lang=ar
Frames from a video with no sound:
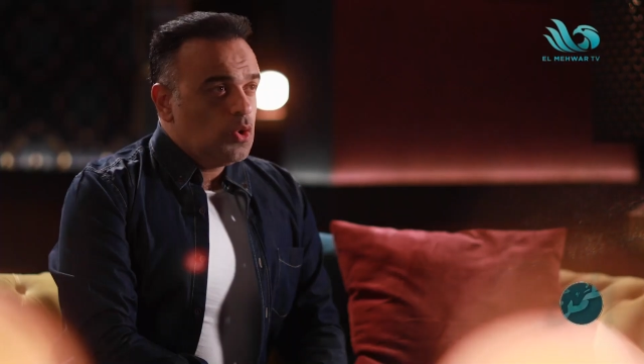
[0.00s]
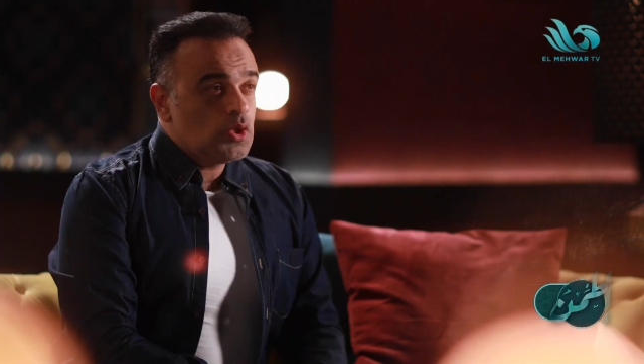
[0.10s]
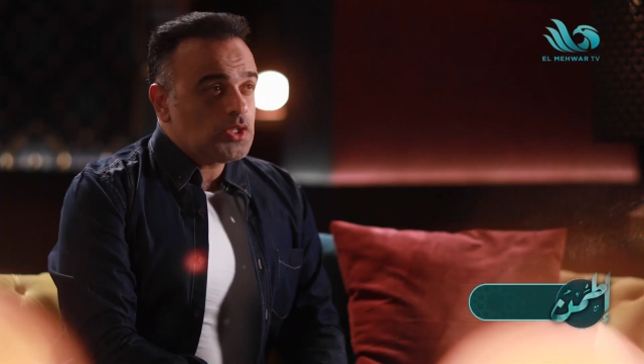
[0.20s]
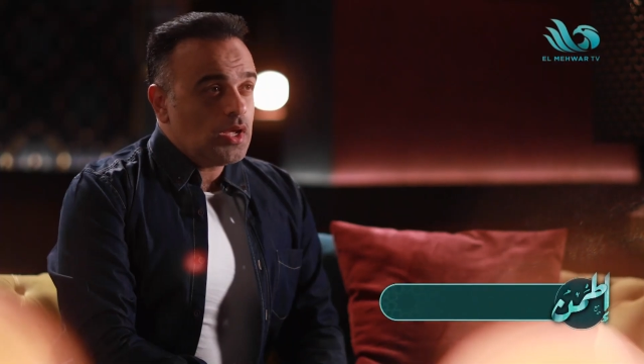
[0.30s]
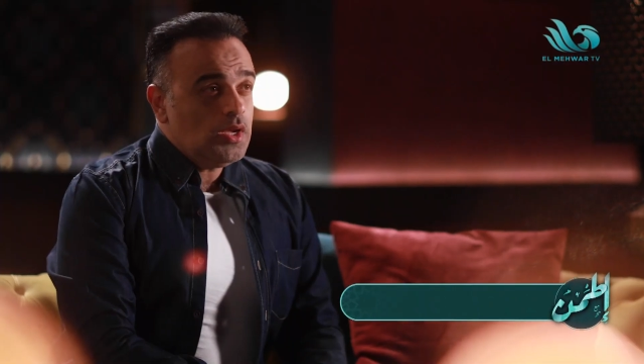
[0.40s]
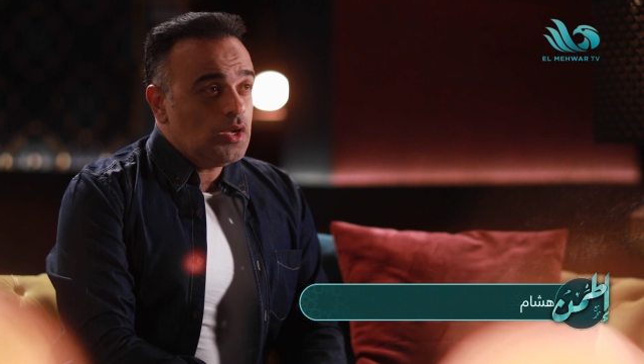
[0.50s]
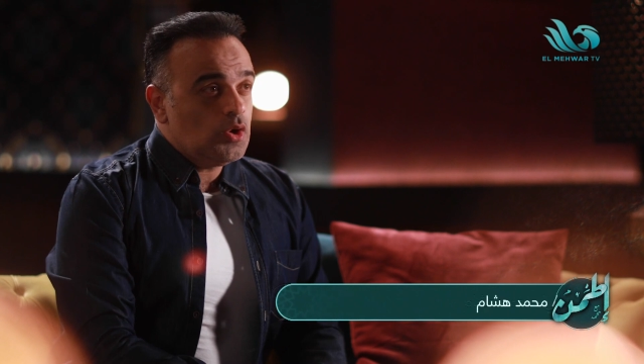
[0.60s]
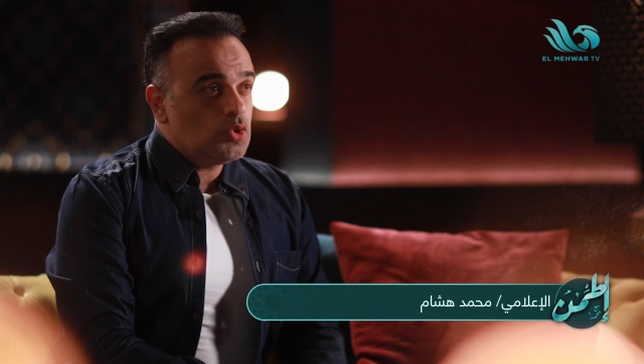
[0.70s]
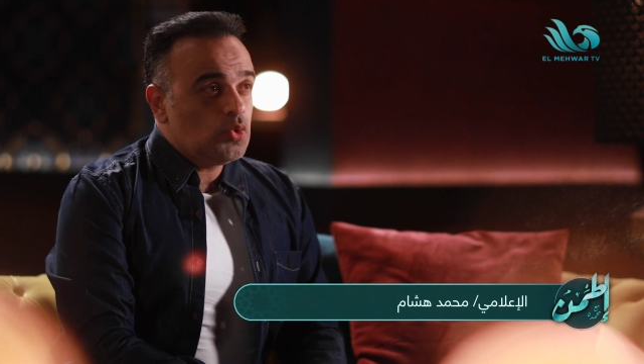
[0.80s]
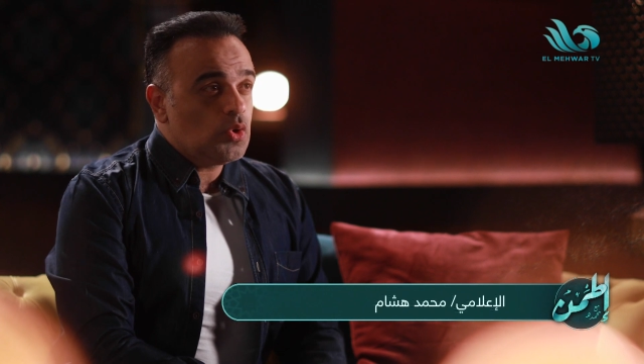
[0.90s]
هو صحيح
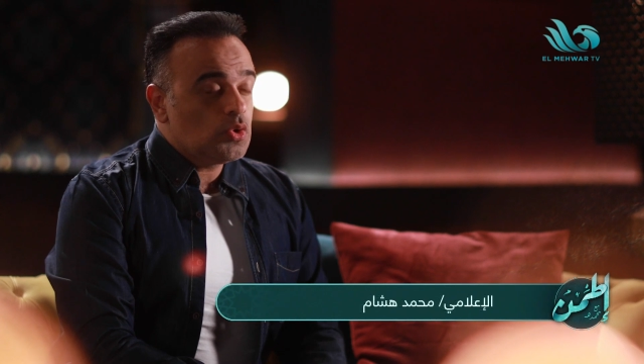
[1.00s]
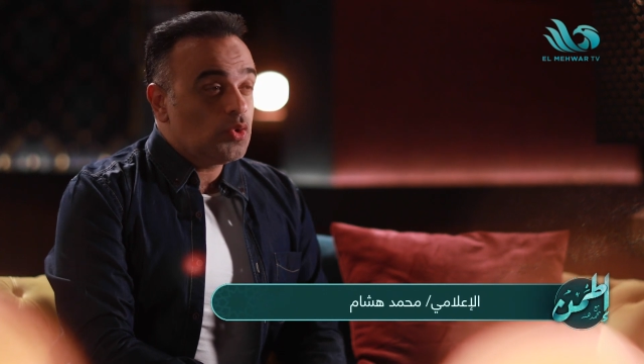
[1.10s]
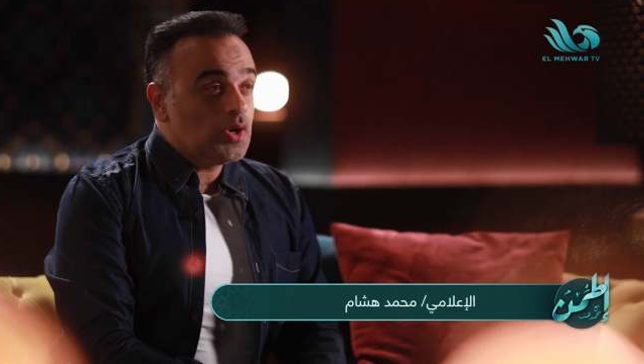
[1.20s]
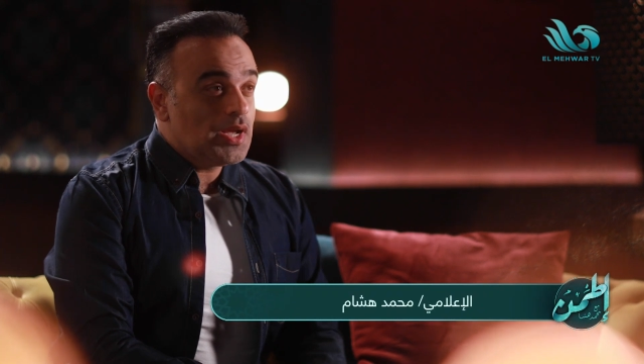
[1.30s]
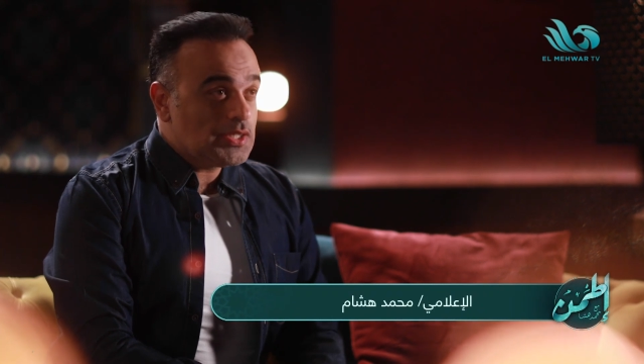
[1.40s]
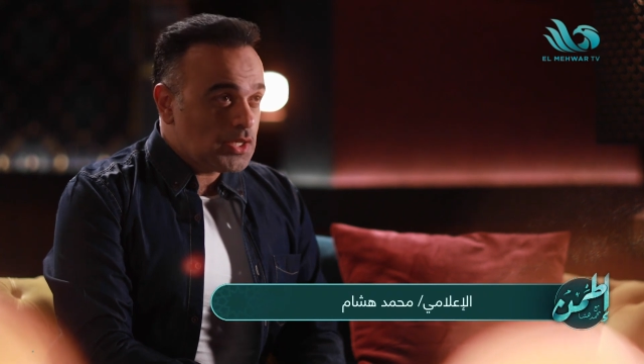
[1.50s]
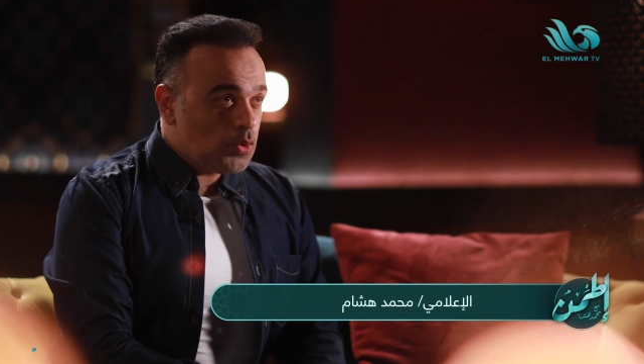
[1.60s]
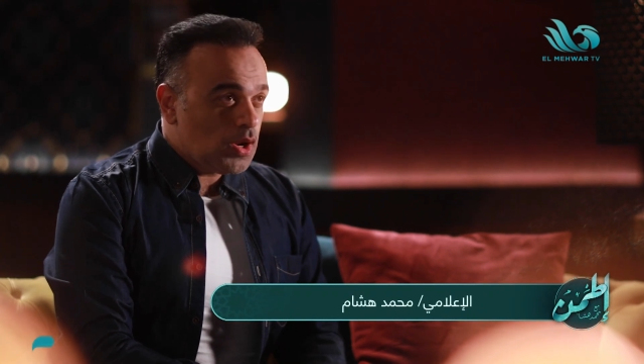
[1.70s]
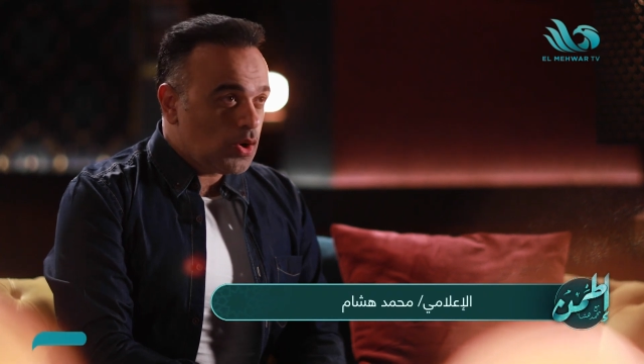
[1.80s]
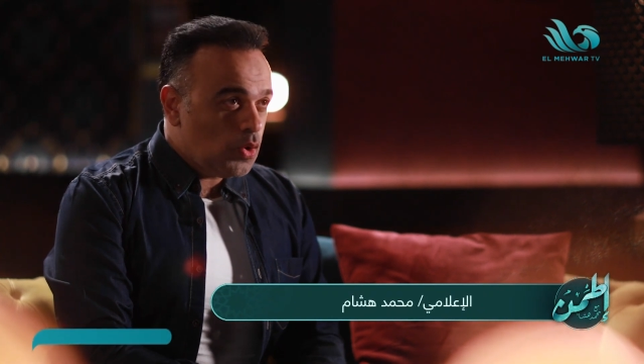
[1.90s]
الحضور حضور الجسد
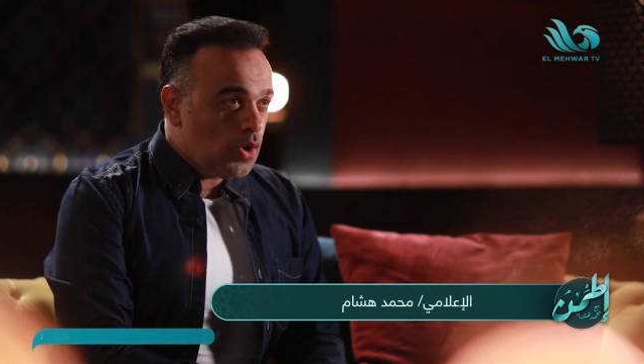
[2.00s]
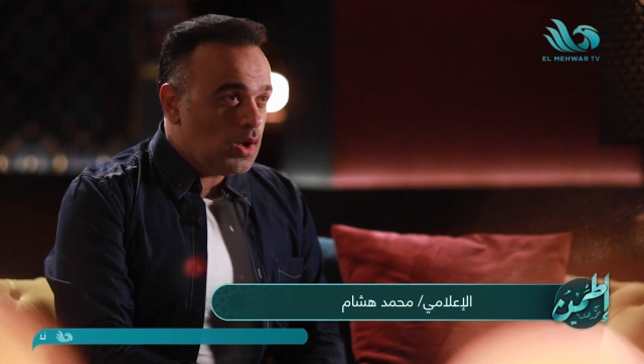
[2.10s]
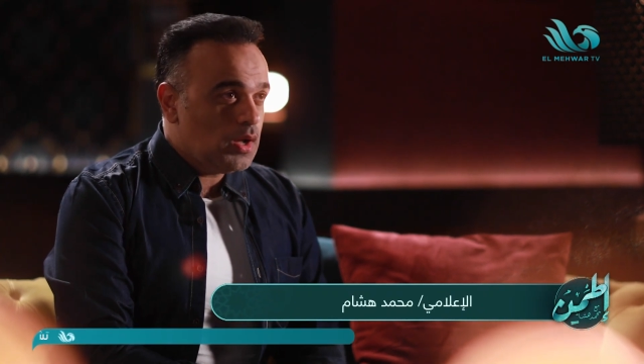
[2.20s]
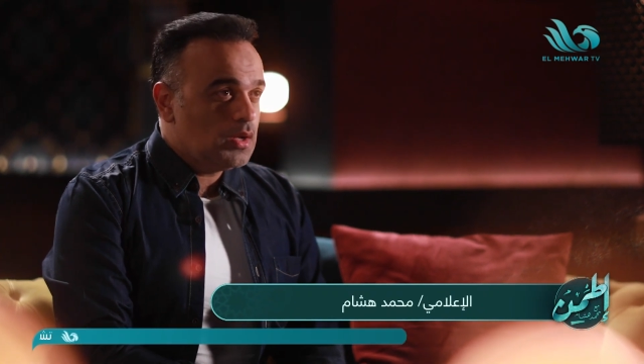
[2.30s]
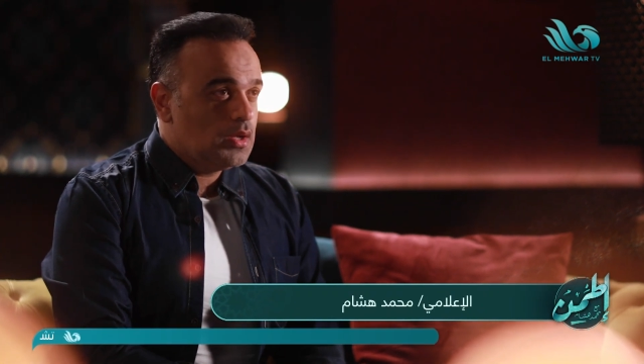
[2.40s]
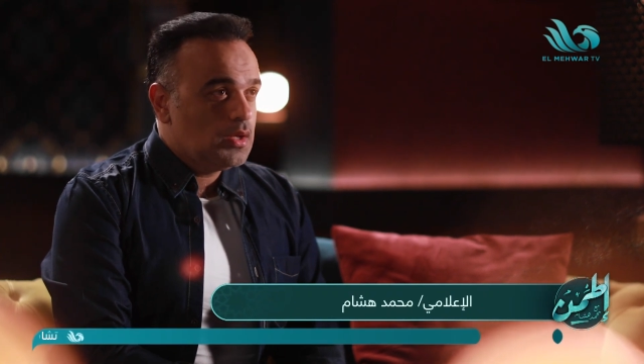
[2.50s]
ولا الروح